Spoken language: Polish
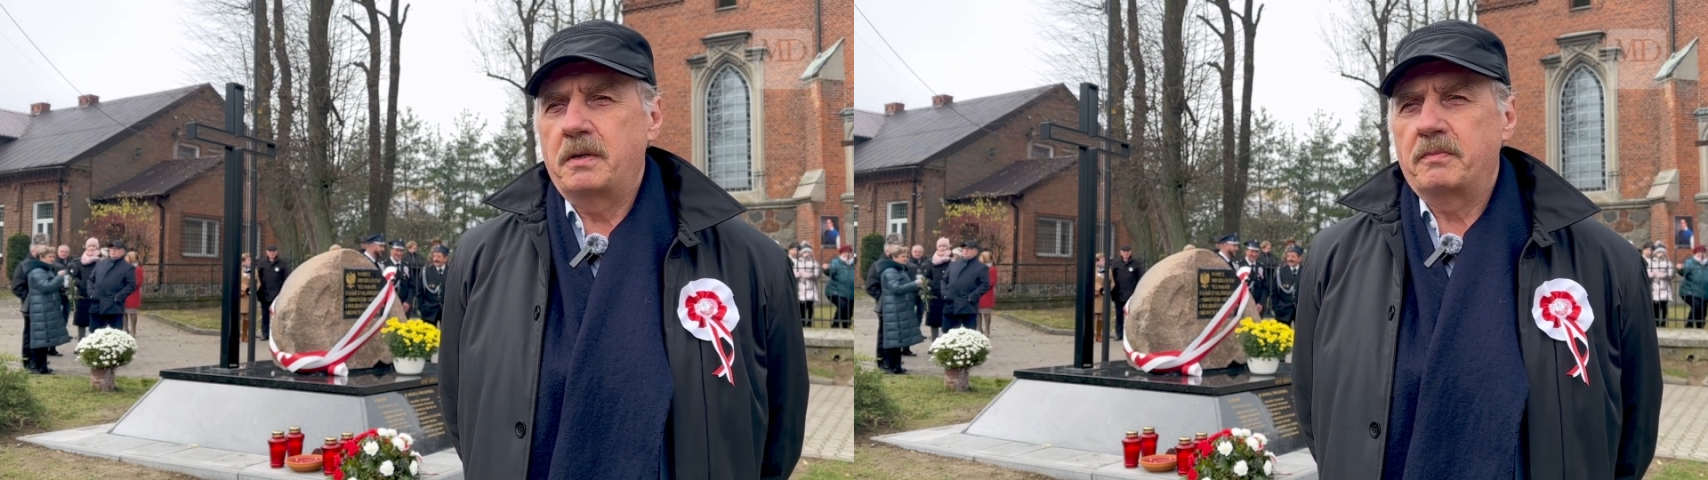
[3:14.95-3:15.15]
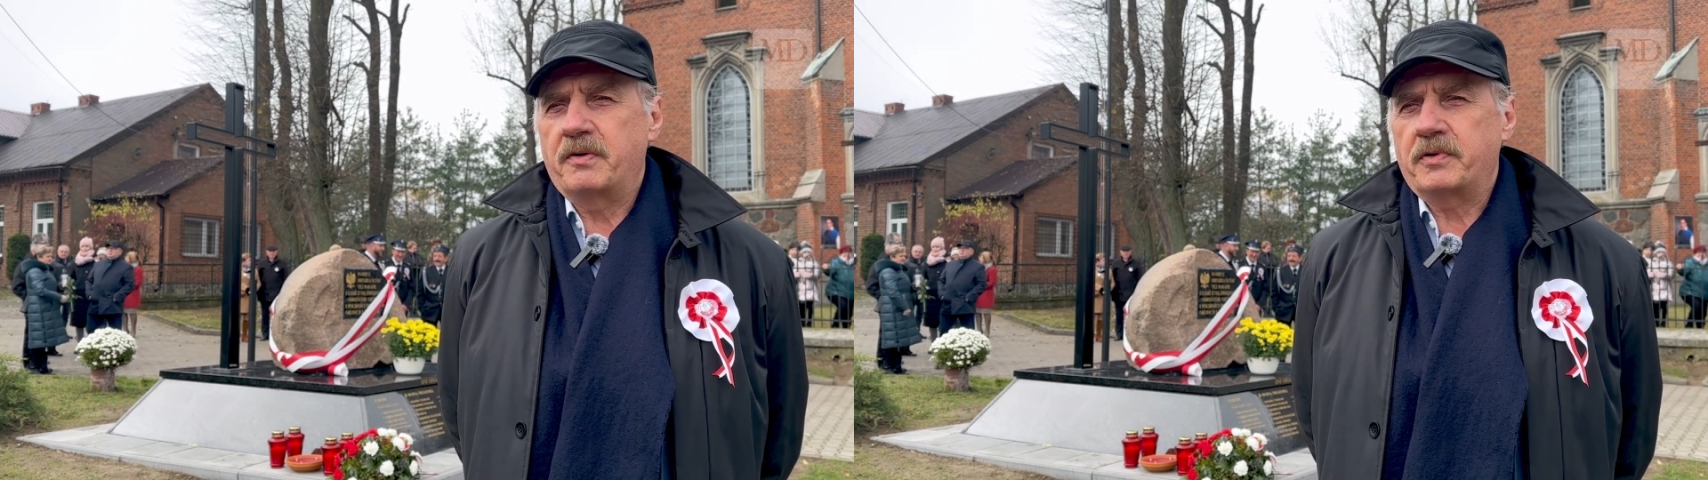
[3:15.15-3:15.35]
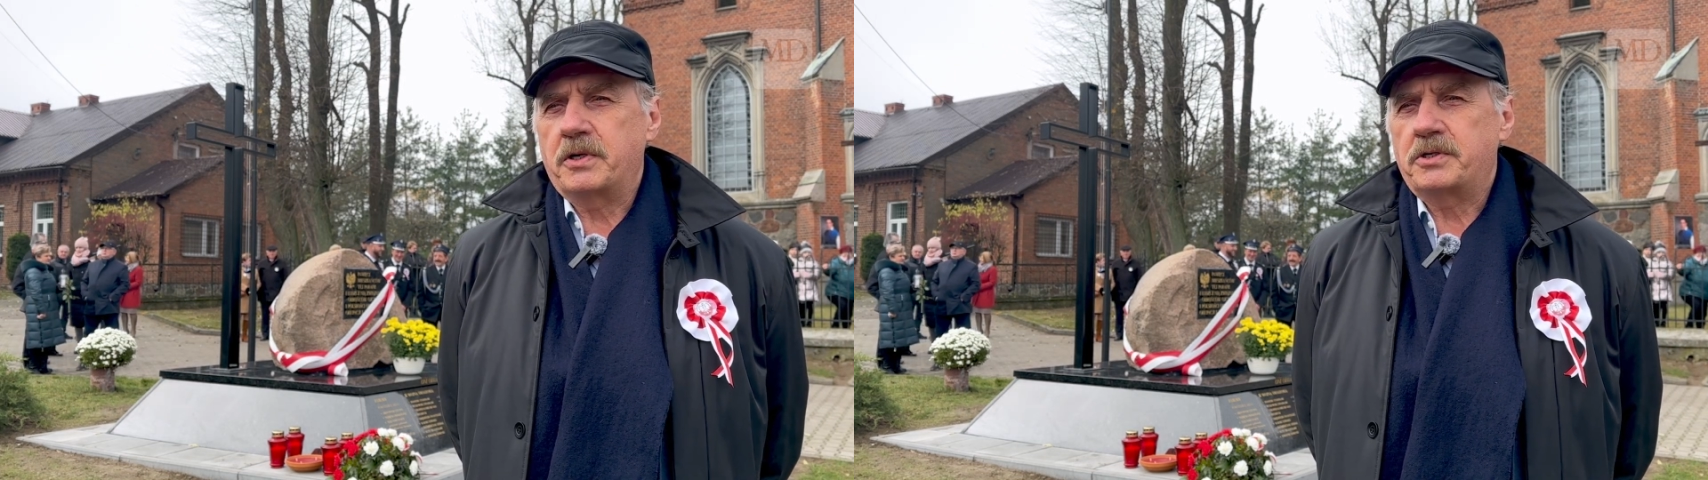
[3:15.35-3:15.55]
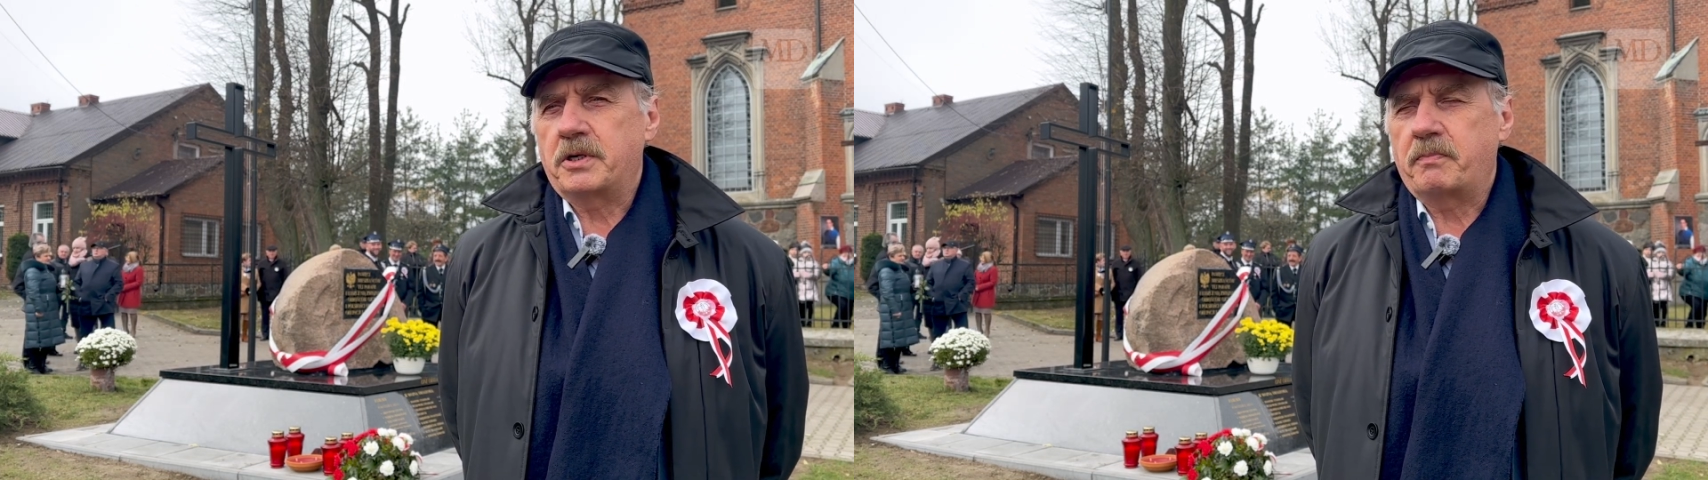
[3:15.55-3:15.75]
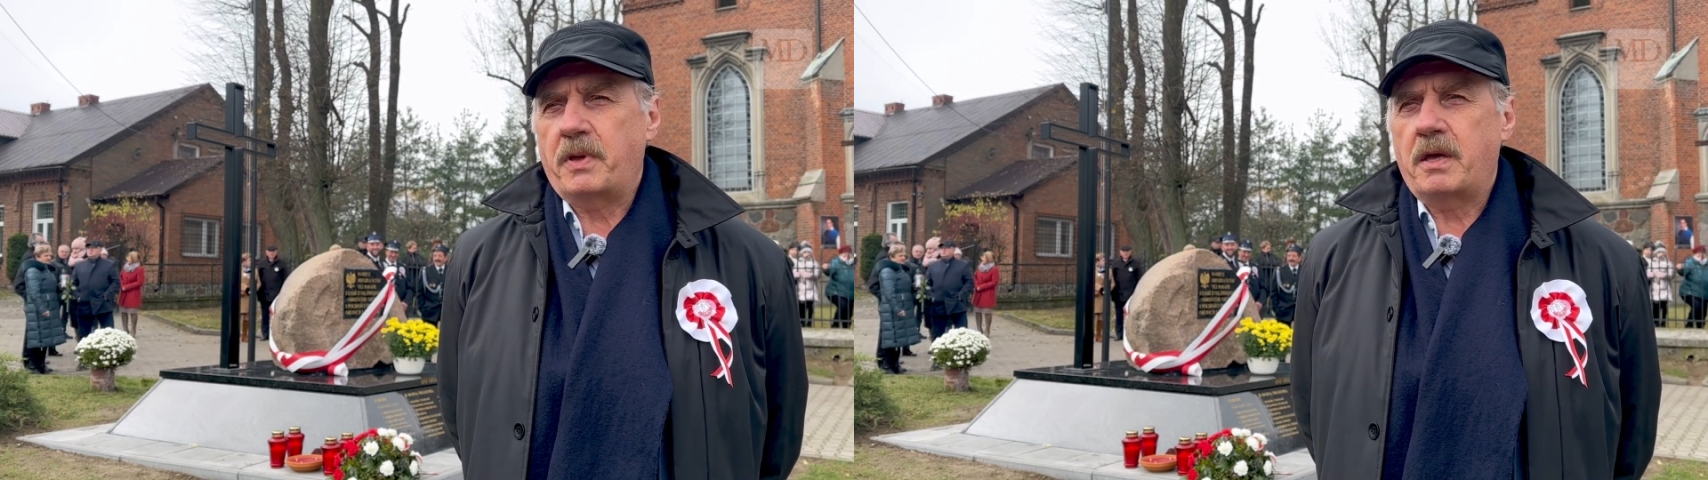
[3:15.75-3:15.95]
pewne
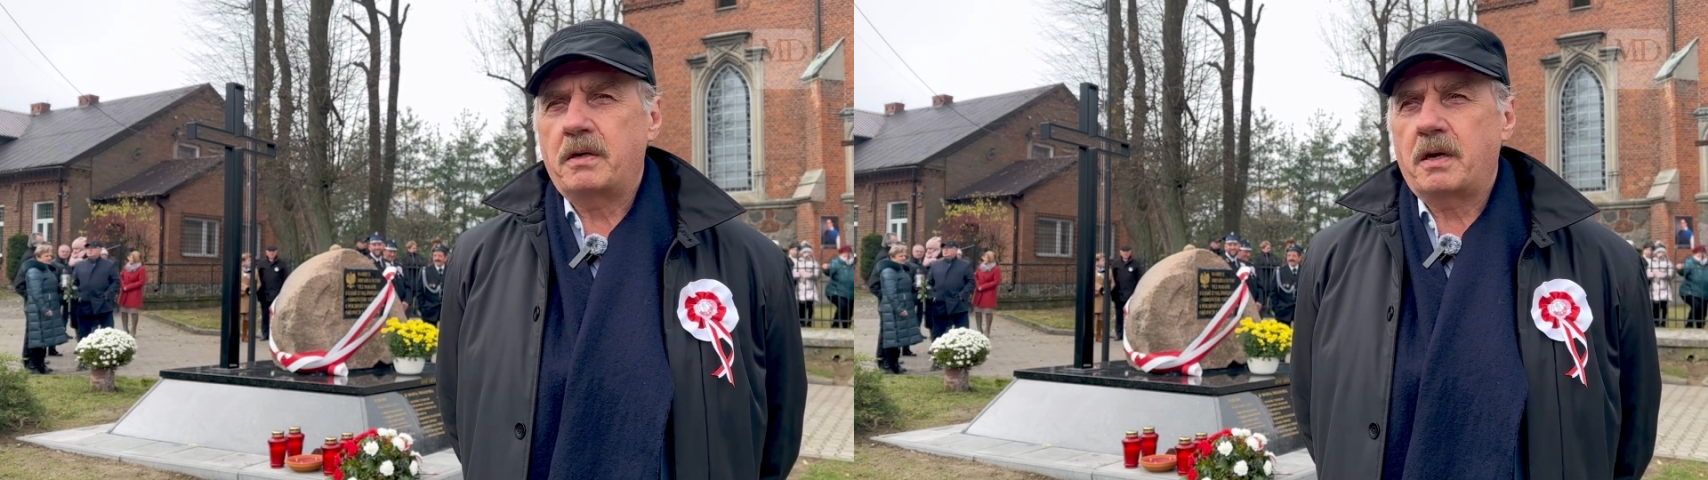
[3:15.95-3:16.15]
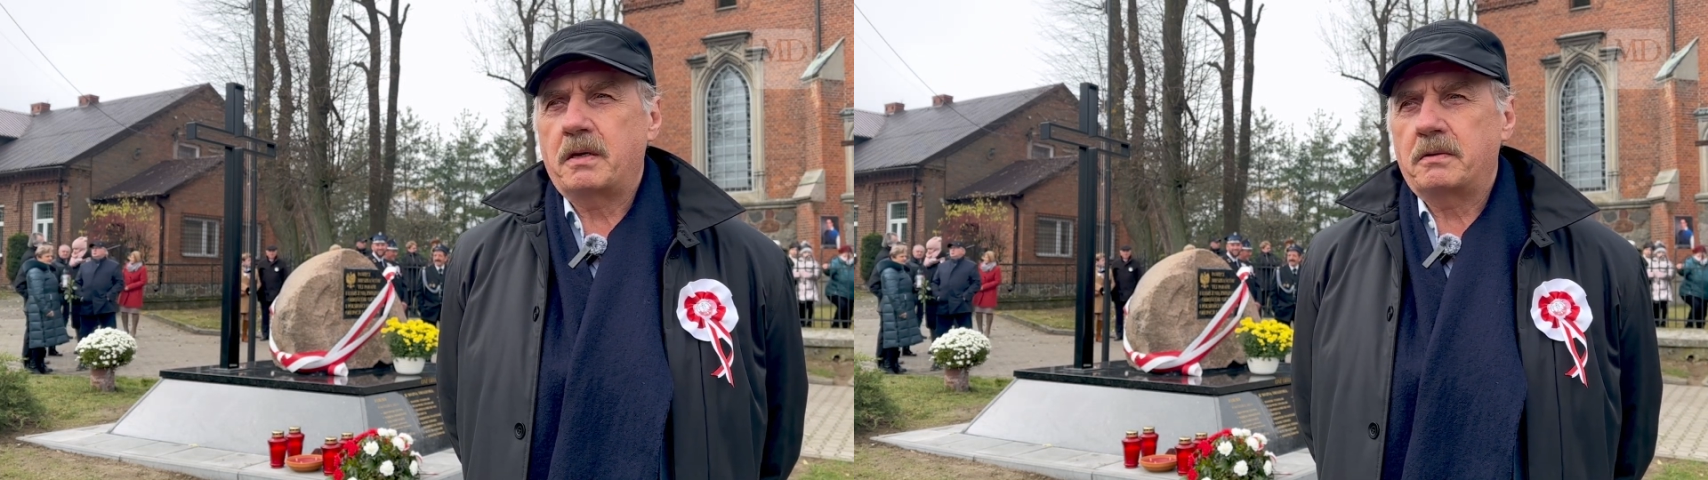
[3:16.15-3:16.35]
cierpienia.